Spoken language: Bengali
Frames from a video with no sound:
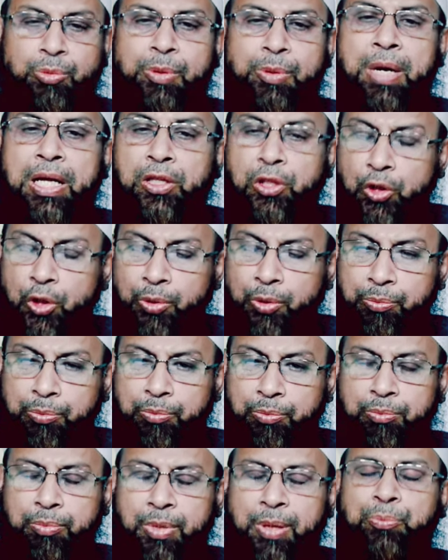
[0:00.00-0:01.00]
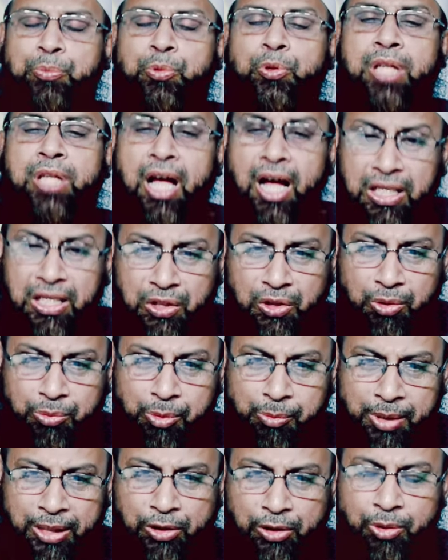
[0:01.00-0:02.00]
মাধ্যম বা প্রধানতম
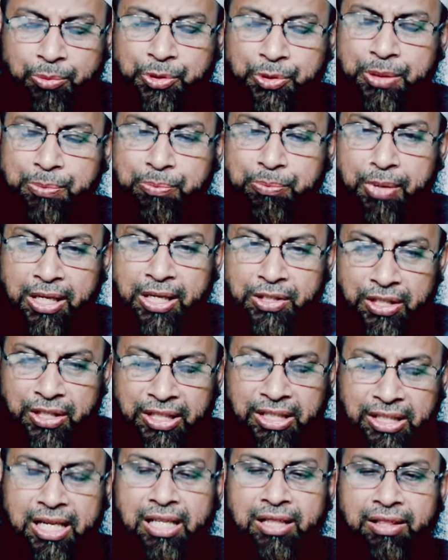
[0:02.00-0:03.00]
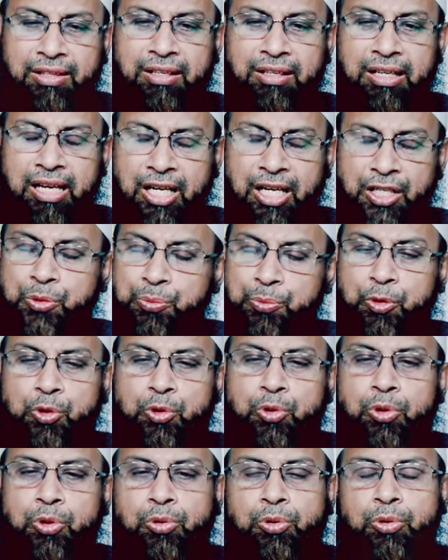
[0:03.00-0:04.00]
মাধ্যম সে প্রাচীনকাল থেকে আজ
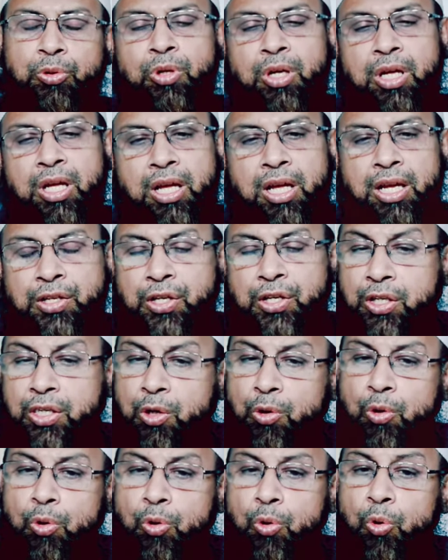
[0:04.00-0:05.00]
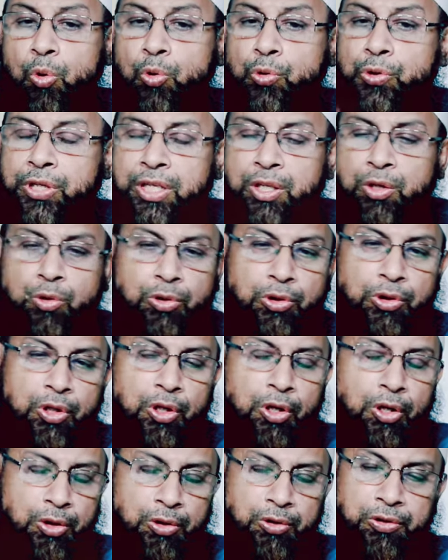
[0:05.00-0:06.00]
পর্যন্ত সেটা হলো অধিক
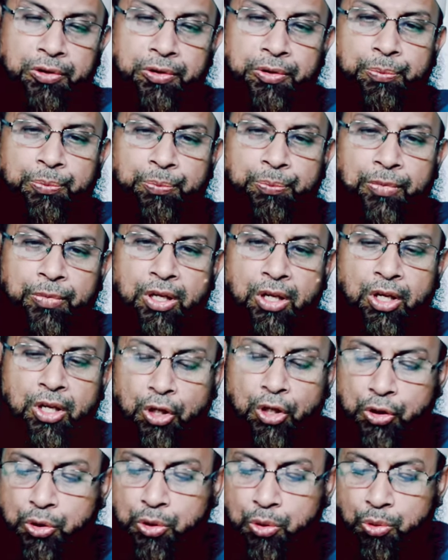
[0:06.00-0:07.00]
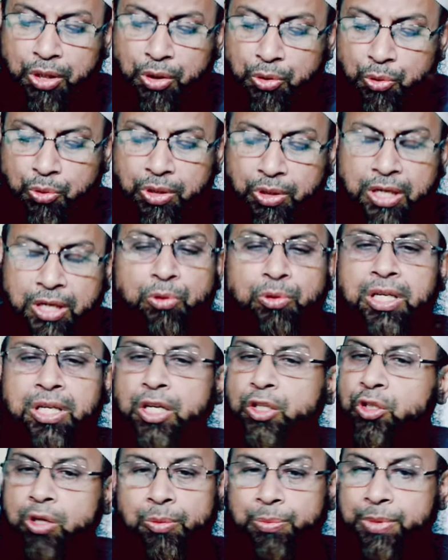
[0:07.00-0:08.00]
অধ্যয়ন শুনে শুনে
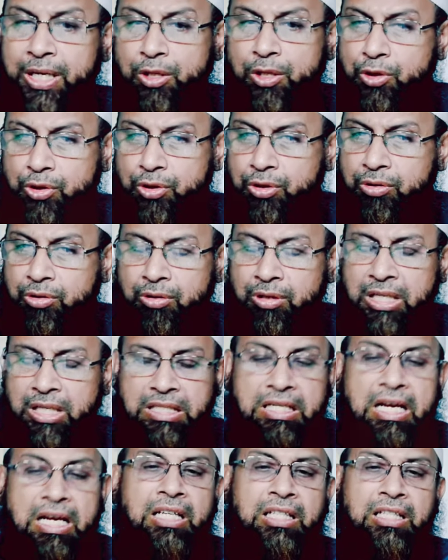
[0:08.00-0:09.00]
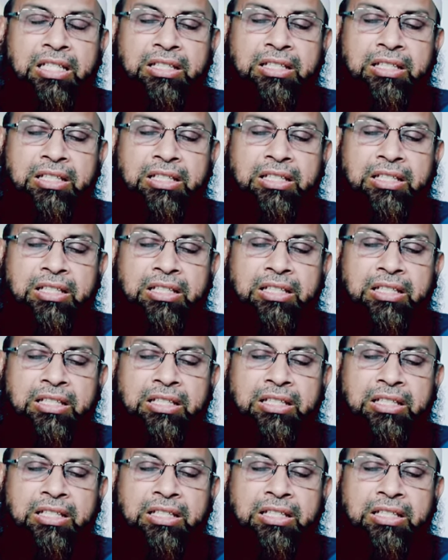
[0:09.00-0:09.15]
দুনিয়ার সব জ্ঞান অর্জন করা যায় না